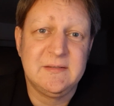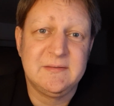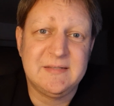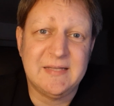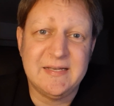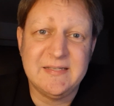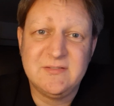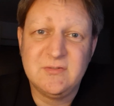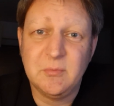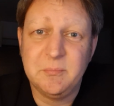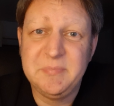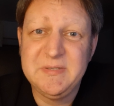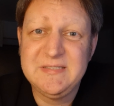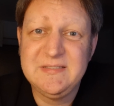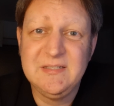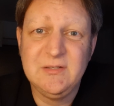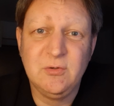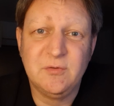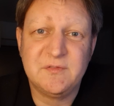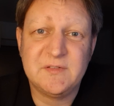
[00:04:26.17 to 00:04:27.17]
Da ist so ein
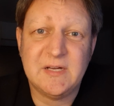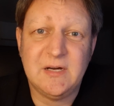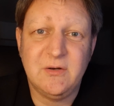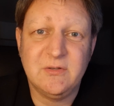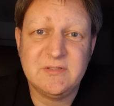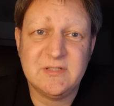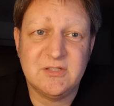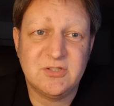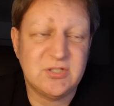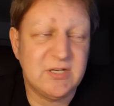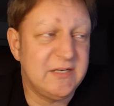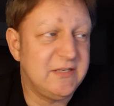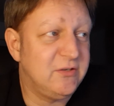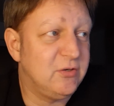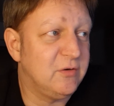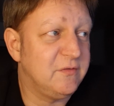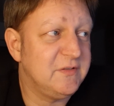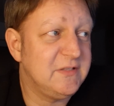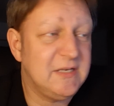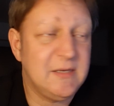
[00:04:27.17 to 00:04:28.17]
bisschen die Luft raus anscheinend. Ich
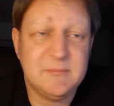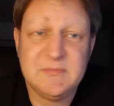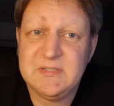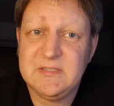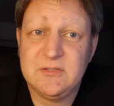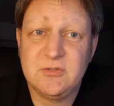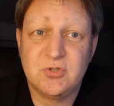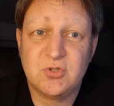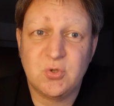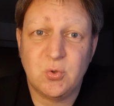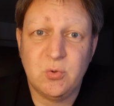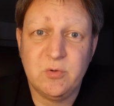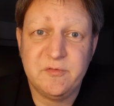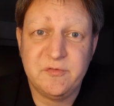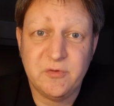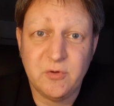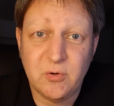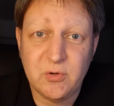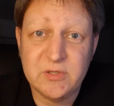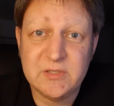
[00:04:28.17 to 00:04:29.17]
hoffe, sie haben sich geschont
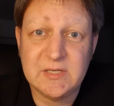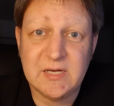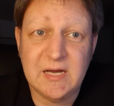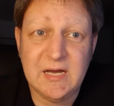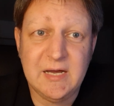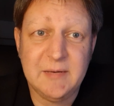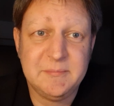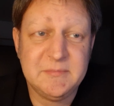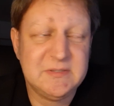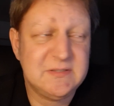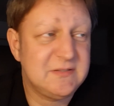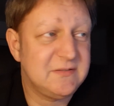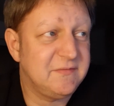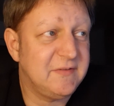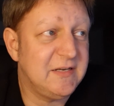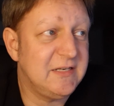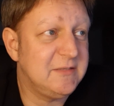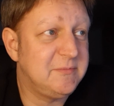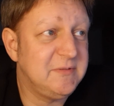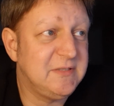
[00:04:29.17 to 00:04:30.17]
für heute Abend,
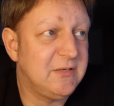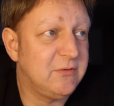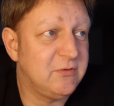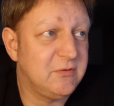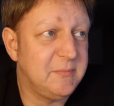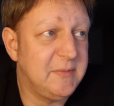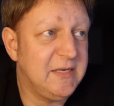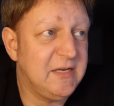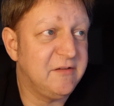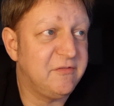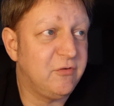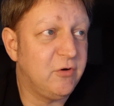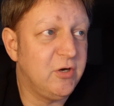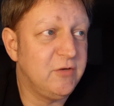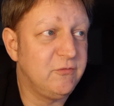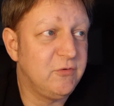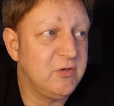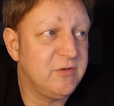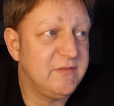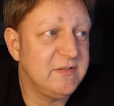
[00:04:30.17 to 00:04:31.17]
weil ich mich natürlich mega
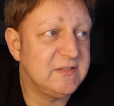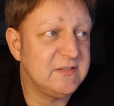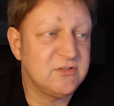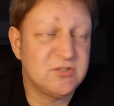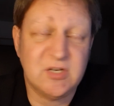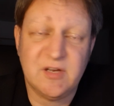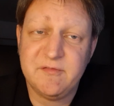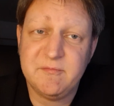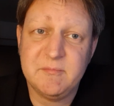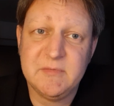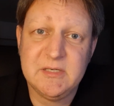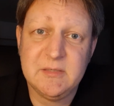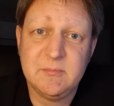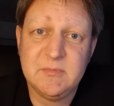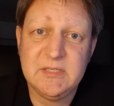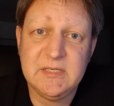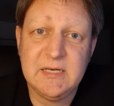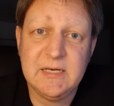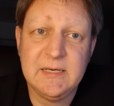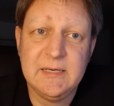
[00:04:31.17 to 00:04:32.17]
freuen würde, wenn sie es schaffen mit dem
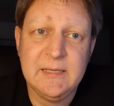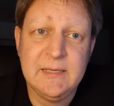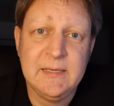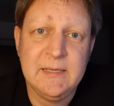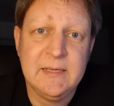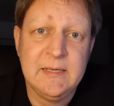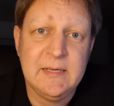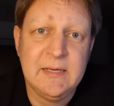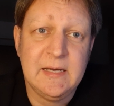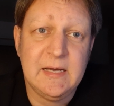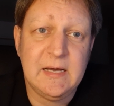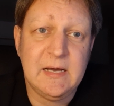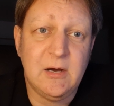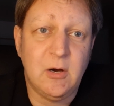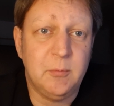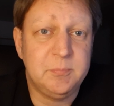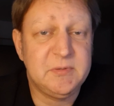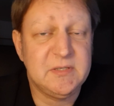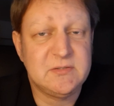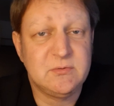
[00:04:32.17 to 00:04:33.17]
Titel.
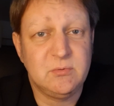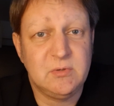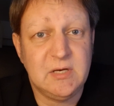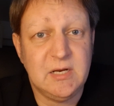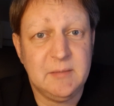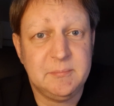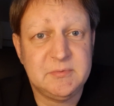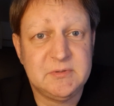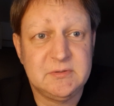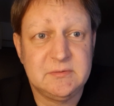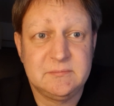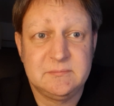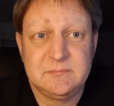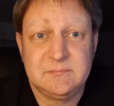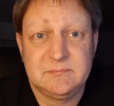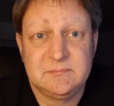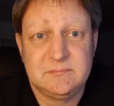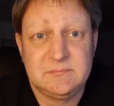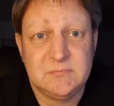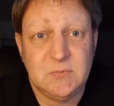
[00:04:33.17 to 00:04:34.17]
Ob das nun klappt
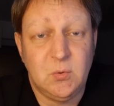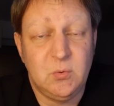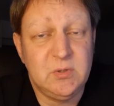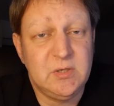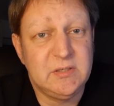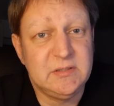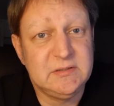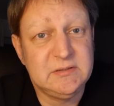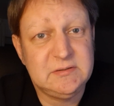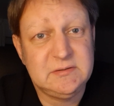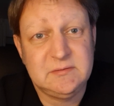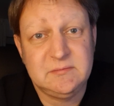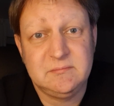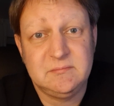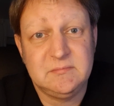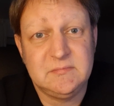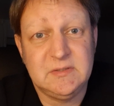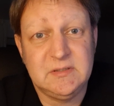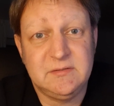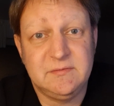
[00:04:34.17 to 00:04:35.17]
oder nicht,
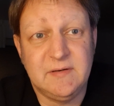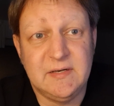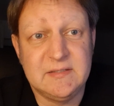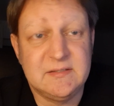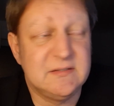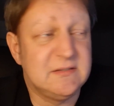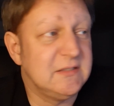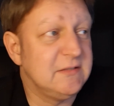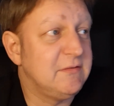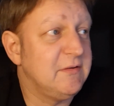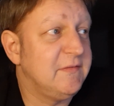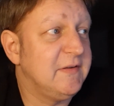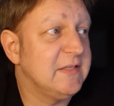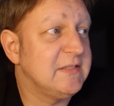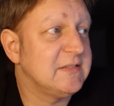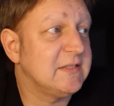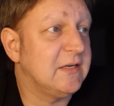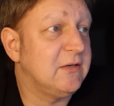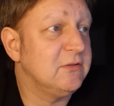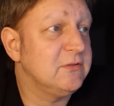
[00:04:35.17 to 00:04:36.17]
ich weiß es nicht. Wir werden
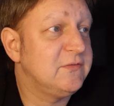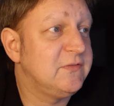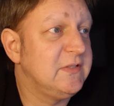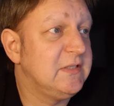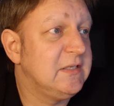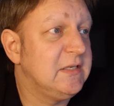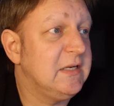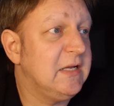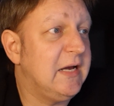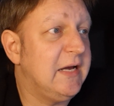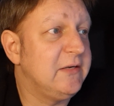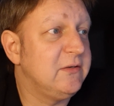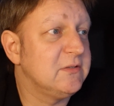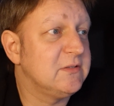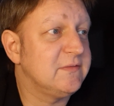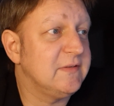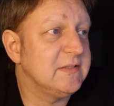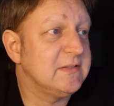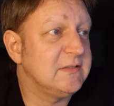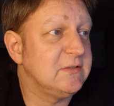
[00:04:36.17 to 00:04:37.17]
es rausfinden.
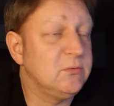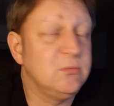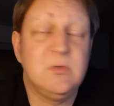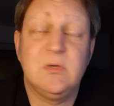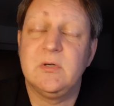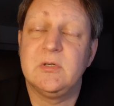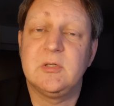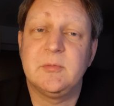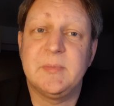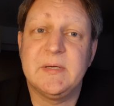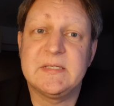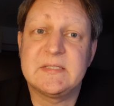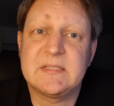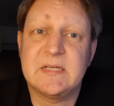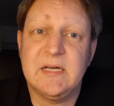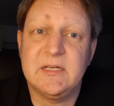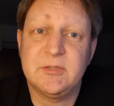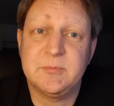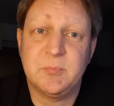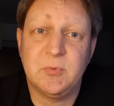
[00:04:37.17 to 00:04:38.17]
21 Uhr heute bei
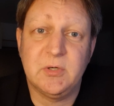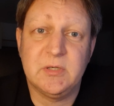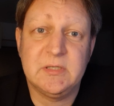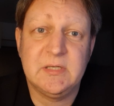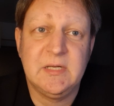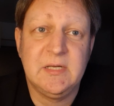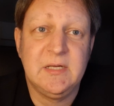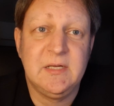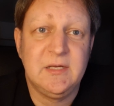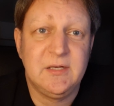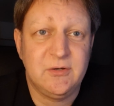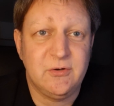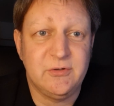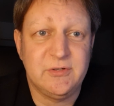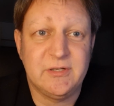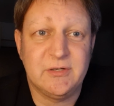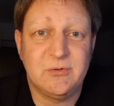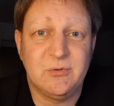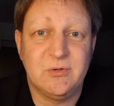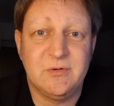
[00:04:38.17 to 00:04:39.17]
Sky Sport. Könnt
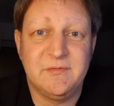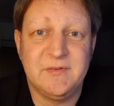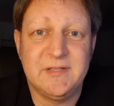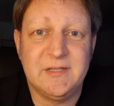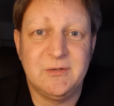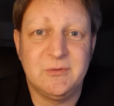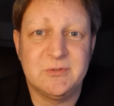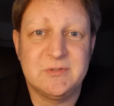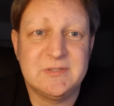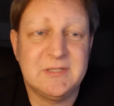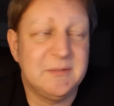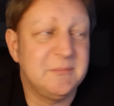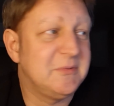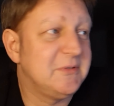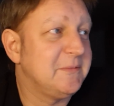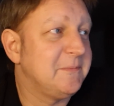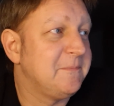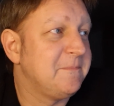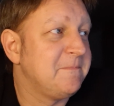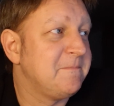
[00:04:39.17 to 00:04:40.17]
ihr gucken, wenn ihr Lust habt.